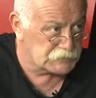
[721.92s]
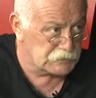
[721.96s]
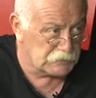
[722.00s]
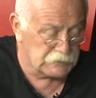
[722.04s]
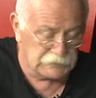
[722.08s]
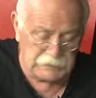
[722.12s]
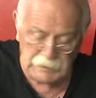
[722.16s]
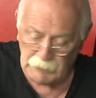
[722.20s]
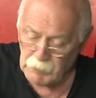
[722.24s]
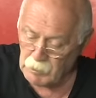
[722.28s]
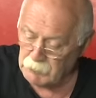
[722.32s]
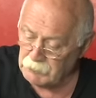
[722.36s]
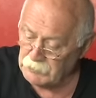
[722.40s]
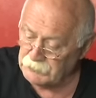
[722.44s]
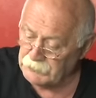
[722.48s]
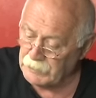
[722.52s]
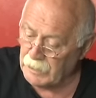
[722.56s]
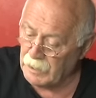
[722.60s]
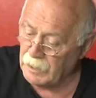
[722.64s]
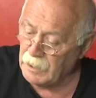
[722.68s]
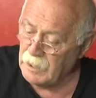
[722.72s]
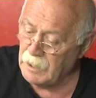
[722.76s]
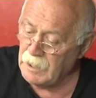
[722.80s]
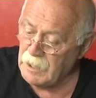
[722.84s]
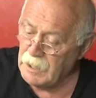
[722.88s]

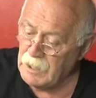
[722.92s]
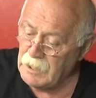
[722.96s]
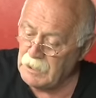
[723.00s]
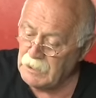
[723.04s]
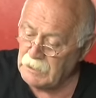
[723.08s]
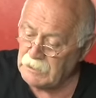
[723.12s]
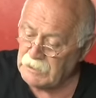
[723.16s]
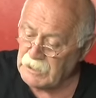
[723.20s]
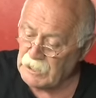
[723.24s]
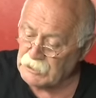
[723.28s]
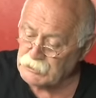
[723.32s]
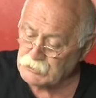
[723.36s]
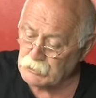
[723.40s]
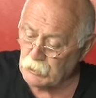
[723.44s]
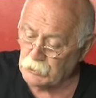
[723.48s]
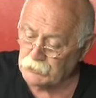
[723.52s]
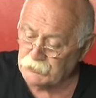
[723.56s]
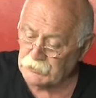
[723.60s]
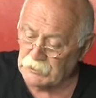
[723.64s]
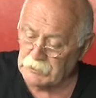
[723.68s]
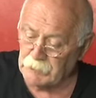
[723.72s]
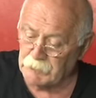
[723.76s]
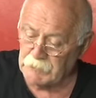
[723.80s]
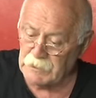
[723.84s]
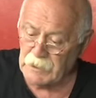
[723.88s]
tamamında. Yaş
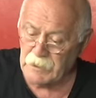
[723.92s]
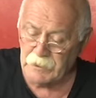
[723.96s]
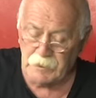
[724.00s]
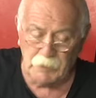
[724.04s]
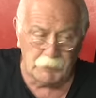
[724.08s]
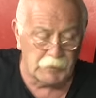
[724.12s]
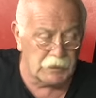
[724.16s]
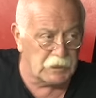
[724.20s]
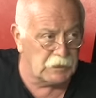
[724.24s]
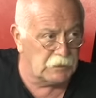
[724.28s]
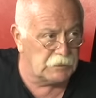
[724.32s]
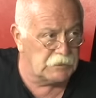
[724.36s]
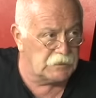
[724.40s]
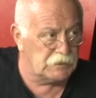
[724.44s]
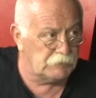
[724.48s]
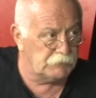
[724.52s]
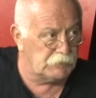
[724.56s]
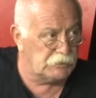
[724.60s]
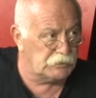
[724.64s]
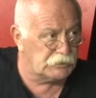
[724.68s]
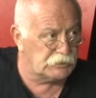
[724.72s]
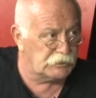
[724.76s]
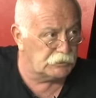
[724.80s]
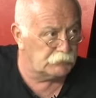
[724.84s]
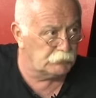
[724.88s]
ortalamalarına bakın
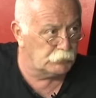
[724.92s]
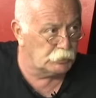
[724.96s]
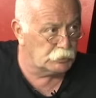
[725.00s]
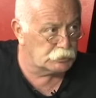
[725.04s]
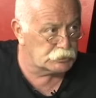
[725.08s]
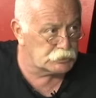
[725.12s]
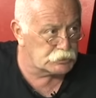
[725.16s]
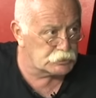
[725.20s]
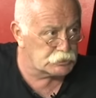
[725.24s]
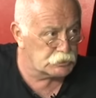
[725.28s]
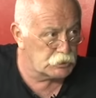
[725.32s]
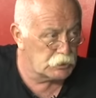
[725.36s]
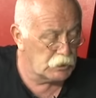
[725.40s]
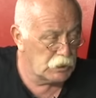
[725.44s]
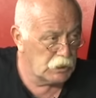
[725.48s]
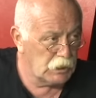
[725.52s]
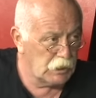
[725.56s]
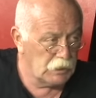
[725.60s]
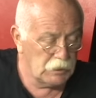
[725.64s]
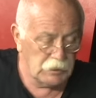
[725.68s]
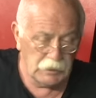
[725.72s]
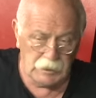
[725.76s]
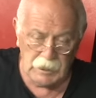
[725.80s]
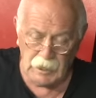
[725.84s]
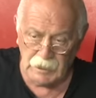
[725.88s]
22-23.
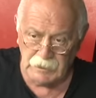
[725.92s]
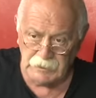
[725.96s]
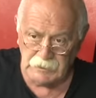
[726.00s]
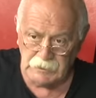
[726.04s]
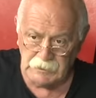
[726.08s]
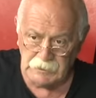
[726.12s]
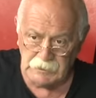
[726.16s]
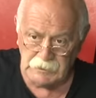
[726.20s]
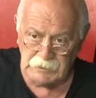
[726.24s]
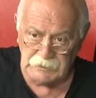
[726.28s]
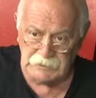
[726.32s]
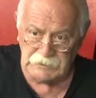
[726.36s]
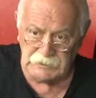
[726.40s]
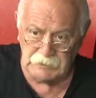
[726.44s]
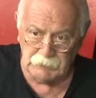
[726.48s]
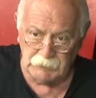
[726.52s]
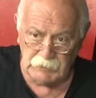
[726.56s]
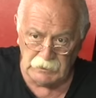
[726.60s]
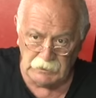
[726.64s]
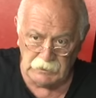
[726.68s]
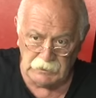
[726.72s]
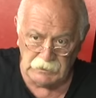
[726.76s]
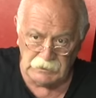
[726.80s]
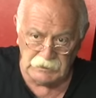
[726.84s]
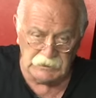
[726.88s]
Yani
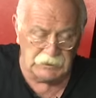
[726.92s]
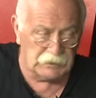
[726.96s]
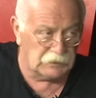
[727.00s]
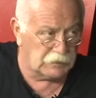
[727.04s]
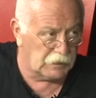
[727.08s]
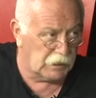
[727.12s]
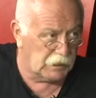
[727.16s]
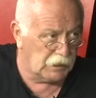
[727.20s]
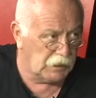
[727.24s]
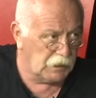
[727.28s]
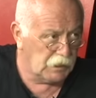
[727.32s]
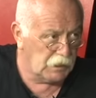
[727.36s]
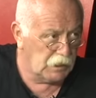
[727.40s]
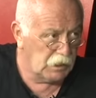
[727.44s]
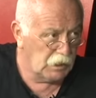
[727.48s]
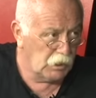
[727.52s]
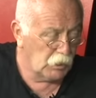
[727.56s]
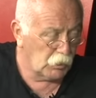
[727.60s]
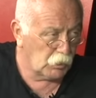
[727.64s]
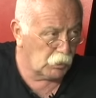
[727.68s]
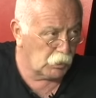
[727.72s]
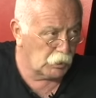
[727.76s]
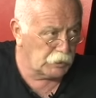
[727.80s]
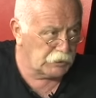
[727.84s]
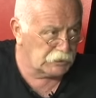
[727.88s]
2002'de
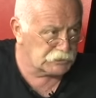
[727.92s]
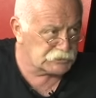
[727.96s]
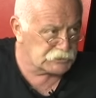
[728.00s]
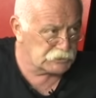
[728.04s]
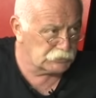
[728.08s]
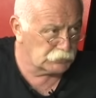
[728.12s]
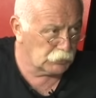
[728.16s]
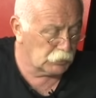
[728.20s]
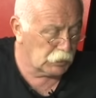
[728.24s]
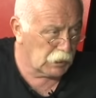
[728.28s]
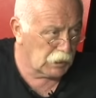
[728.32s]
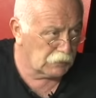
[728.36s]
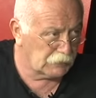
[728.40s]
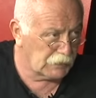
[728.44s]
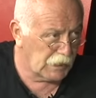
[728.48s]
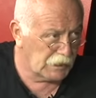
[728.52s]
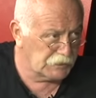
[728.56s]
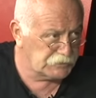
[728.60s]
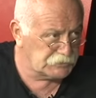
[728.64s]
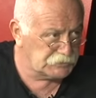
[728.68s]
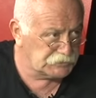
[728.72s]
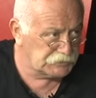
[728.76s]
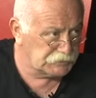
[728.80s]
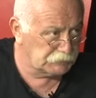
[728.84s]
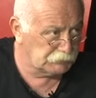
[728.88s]
10 yaşında olanlar
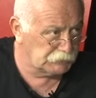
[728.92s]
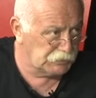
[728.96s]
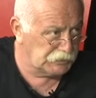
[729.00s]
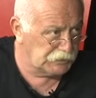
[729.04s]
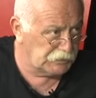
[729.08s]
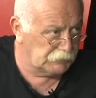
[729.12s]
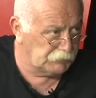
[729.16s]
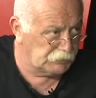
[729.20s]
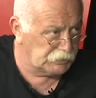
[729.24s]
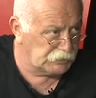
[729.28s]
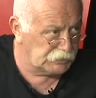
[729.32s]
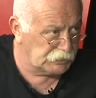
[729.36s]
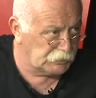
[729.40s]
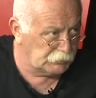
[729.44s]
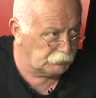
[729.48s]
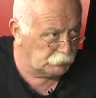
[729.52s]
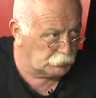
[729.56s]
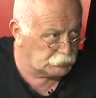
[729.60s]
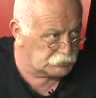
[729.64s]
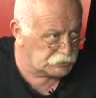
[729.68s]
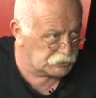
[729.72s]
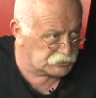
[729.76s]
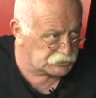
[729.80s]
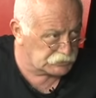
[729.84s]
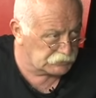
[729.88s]
şimdi
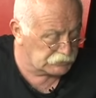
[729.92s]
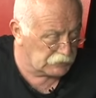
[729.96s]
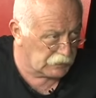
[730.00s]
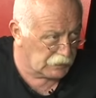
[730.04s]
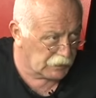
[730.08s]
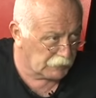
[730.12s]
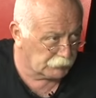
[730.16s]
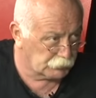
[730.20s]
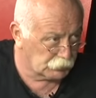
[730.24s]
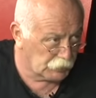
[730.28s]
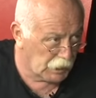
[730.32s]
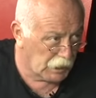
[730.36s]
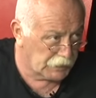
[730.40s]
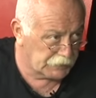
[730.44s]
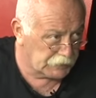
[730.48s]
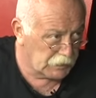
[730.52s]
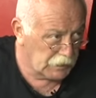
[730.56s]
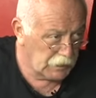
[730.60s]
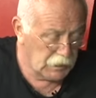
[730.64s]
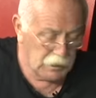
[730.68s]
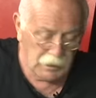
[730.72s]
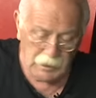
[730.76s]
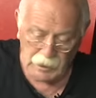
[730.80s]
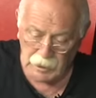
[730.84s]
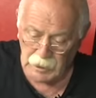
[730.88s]
22-23 yaşındalar bunlar.
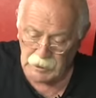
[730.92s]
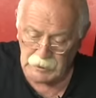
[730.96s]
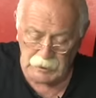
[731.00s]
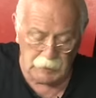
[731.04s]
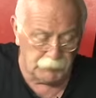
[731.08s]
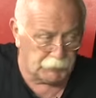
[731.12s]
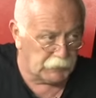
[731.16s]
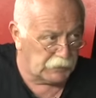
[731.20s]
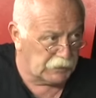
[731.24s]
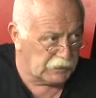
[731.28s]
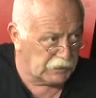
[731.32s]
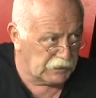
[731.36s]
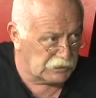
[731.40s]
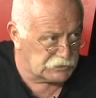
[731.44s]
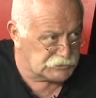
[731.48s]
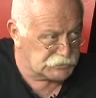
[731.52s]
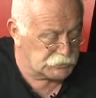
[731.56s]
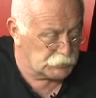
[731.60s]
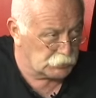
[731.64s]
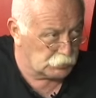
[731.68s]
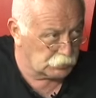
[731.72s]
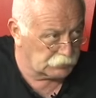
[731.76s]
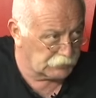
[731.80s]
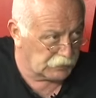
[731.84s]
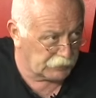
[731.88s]
AKP'nin
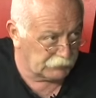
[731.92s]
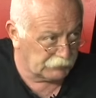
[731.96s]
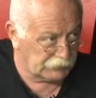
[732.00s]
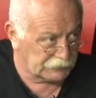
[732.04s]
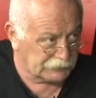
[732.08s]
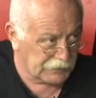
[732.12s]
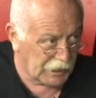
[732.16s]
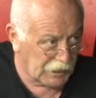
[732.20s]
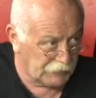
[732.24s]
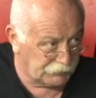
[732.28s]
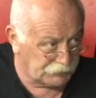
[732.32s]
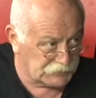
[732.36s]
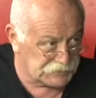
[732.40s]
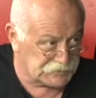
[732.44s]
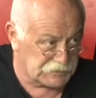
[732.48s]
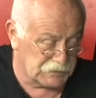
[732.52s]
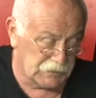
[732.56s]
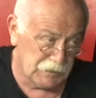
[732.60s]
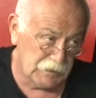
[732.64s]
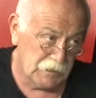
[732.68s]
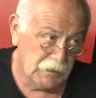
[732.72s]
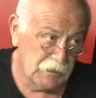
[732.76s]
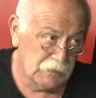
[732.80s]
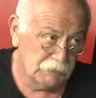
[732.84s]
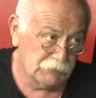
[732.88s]
gençlik kolları ve
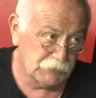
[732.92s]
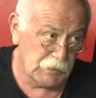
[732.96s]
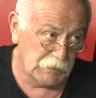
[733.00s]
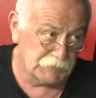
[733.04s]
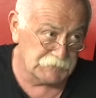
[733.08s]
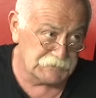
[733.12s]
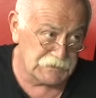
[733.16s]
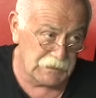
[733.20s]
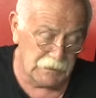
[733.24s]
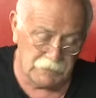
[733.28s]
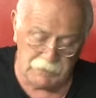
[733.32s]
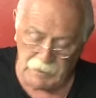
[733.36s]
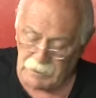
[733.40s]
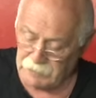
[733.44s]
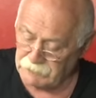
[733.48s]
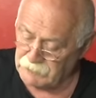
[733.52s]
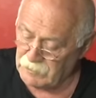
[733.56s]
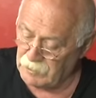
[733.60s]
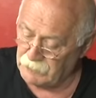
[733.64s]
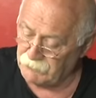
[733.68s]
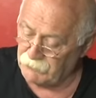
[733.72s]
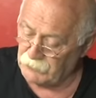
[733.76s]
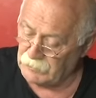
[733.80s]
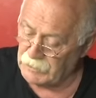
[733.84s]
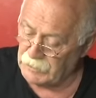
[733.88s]
taifesini temsil eden
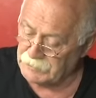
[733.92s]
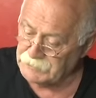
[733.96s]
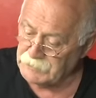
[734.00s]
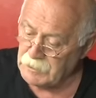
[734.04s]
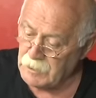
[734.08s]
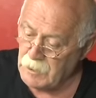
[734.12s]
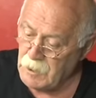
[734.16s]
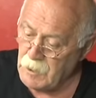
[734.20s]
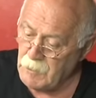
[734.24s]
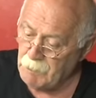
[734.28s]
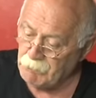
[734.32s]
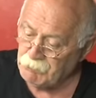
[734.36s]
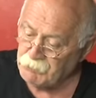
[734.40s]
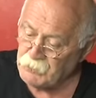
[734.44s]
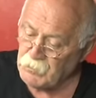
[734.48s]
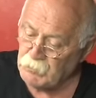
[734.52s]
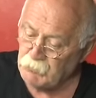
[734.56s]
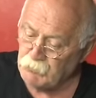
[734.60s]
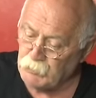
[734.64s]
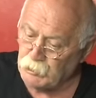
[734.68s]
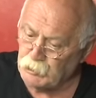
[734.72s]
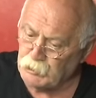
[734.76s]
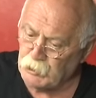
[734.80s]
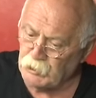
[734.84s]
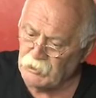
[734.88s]
tayfalar.
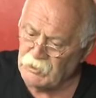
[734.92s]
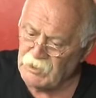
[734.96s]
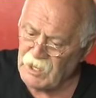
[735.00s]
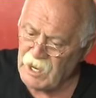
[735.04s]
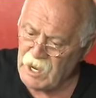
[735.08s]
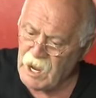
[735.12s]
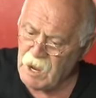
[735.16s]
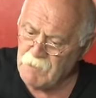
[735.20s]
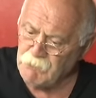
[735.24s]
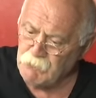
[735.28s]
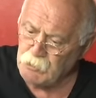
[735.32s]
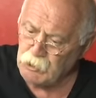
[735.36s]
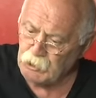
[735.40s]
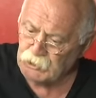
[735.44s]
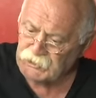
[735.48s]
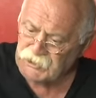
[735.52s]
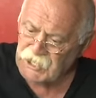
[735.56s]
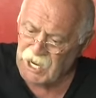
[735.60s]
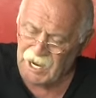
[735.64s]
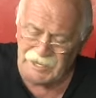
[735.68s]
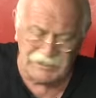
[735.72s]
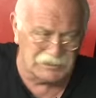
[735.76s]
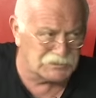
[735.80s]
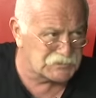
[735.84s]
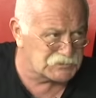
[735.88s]
Bütün en büyük
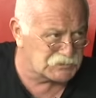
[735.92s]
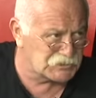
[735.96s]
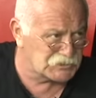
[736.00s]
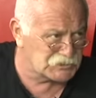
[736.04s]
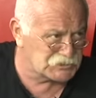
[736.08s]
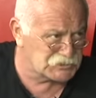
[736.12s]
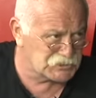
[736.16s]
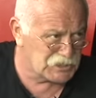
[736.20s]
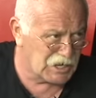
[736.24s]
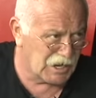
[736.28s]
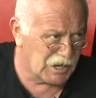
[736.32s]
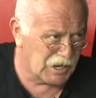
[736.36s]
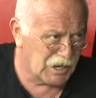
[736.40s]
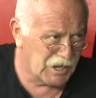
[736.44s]
saygısızca,